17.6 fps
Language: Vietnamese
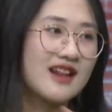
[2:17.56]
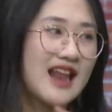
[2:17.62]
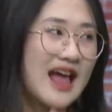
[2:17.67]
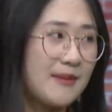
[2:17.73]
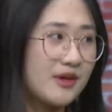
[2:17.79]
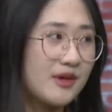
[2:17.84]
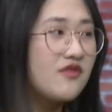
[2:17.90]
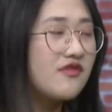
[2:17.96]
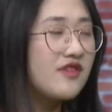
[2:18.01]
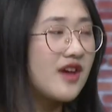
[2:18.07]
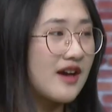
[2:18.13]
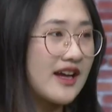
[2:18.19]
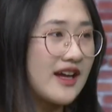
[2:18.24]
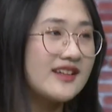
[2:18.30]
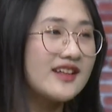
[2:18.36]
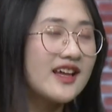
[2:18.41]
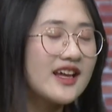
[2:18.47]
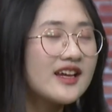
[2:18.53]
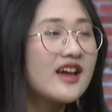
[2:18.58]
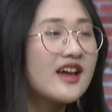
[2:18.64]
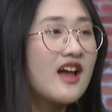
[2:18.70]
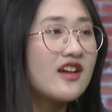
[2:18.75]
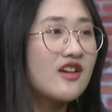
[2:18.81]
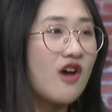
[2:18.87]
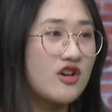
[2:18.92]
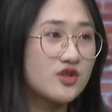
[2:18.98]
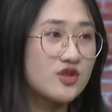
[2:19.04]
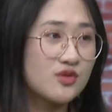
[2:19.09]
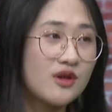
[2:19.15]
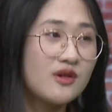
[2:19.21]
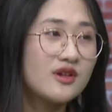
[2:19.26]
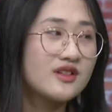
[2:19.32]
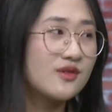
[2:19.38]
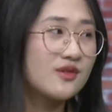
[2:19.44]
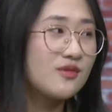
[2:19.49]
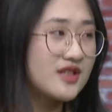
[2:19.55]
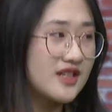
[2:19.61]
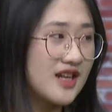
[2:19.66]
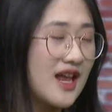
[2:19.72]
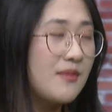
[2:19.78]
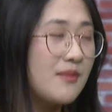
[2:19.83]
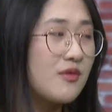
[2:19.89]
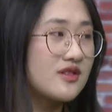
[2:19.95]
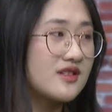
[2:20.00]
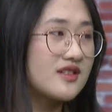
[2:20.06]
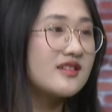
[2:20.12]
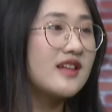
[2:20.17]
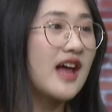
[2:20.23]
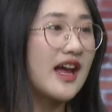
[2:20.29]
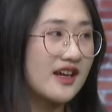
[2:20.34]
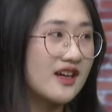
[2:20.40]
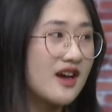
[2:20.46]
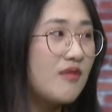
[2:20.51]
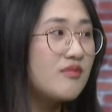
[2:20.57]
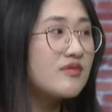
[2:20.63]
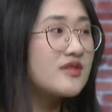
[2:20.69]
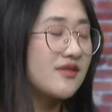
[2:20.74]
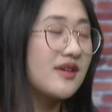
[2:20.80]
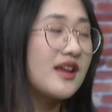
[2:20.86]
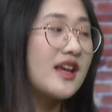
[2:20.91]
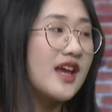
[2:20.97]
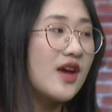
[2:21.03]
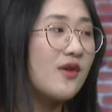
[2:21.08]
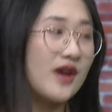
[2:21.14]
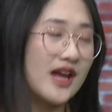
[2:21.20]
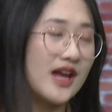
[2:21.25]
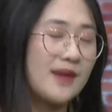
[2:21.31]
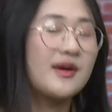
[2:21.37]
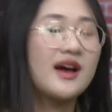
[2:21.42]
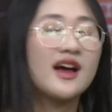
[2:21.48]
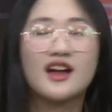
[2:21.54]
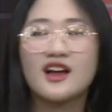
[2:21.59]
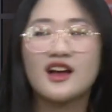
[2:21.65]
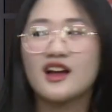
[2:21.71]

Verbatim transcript: làm công việc anh ấy thích đó chúng cũng chính là một sự thành công trong định nghĩa của em ạ